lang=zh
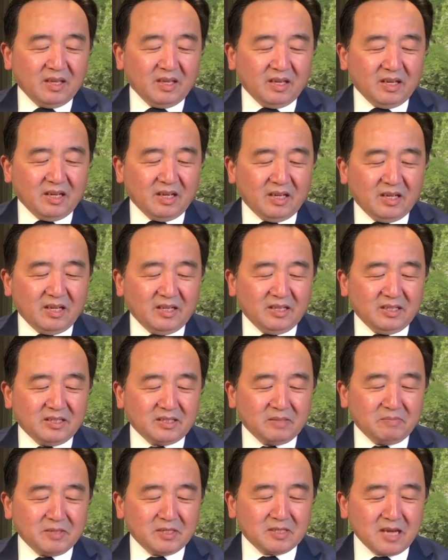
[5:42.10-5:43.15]
呃，
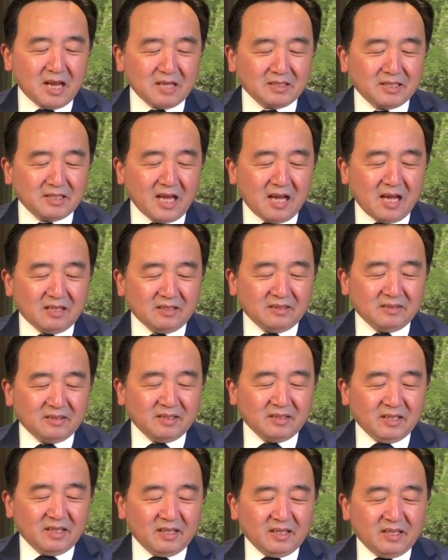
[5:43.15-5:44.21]
什么上将，
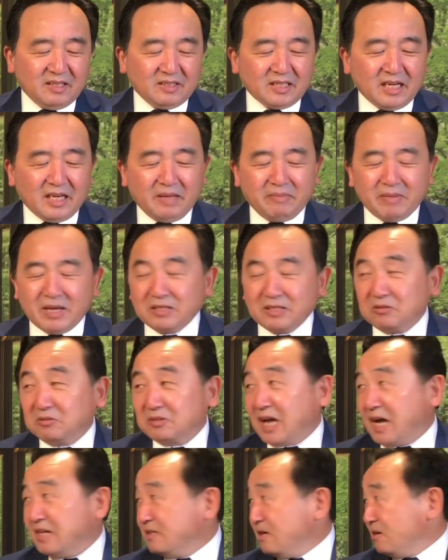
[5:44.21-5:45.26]
这里面就
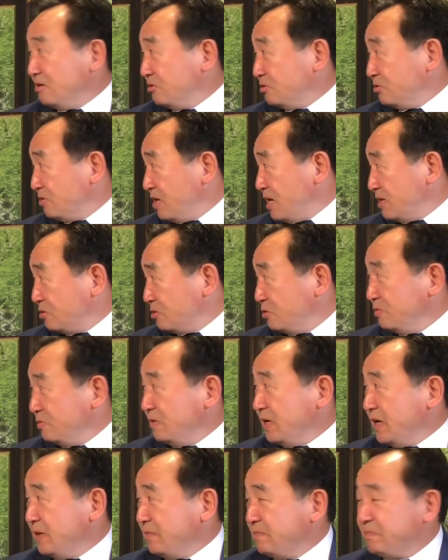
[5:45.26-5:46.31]
谈到了中央军
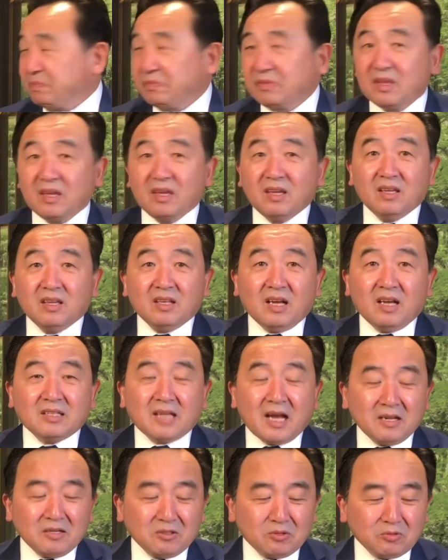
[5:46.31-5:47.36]
委。他
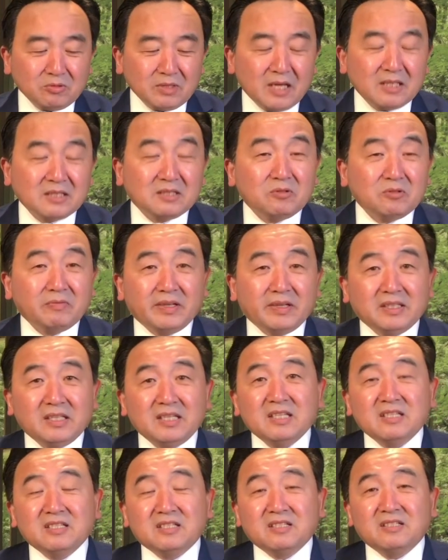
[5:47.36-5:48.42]
谈了中央军委的
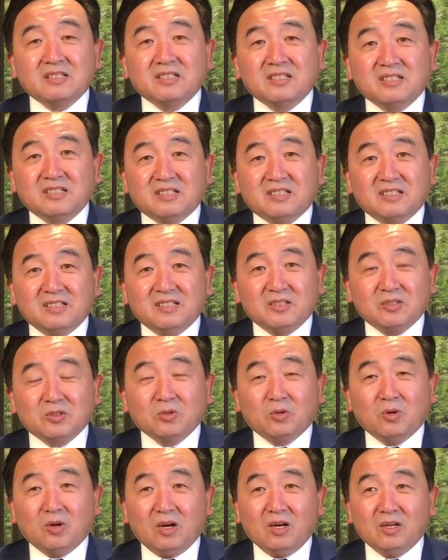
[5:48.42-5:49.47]
意思，是指
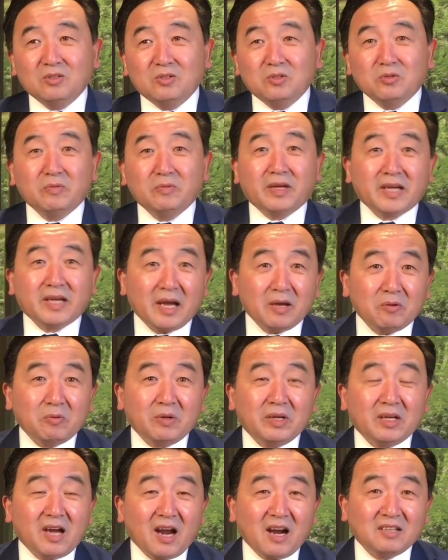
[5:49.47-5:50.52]
说军委开
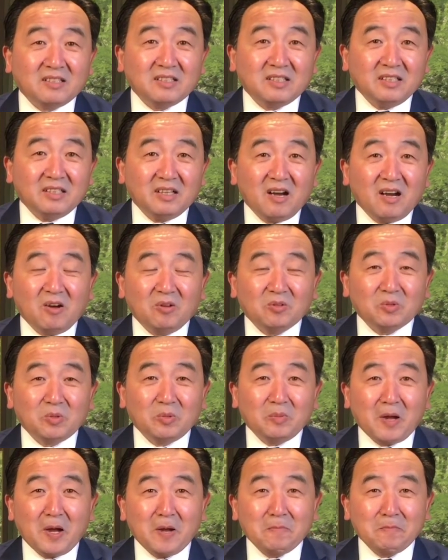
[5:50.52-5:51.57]
会二十一号，
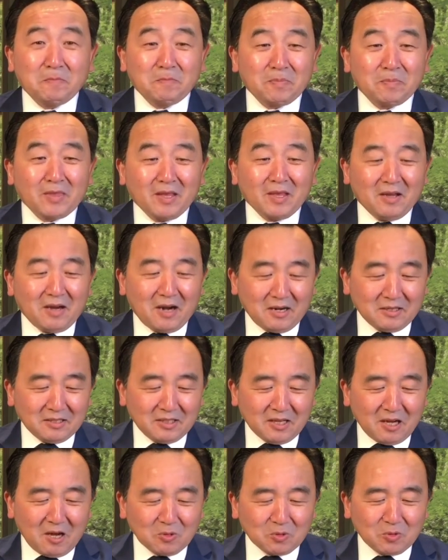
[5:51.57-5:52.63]
对吧？二十
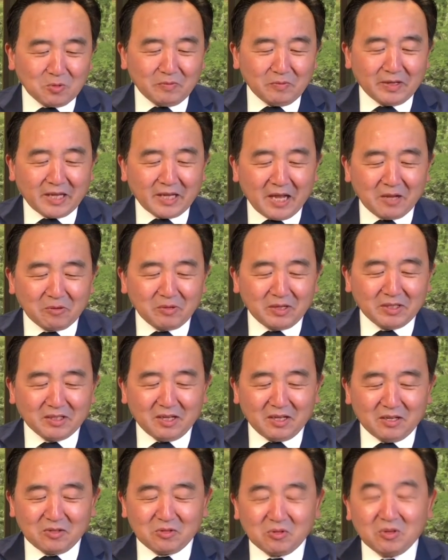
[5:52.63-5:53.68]
一号军委开会
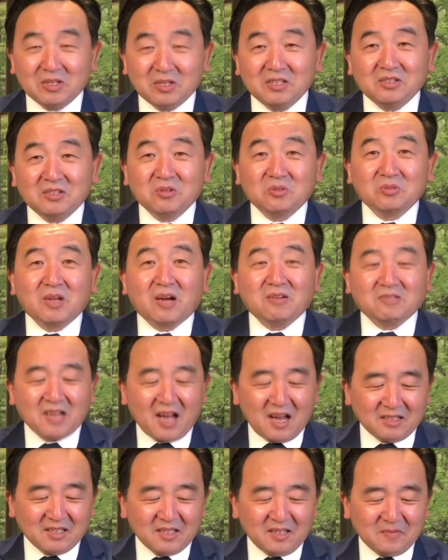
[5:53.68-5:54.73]
呢，所有人都到
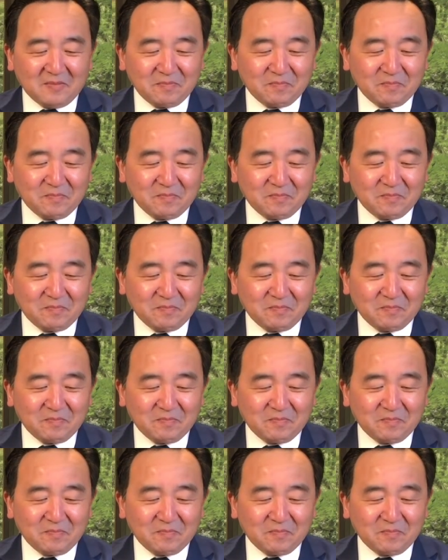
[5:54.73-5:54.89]
场了，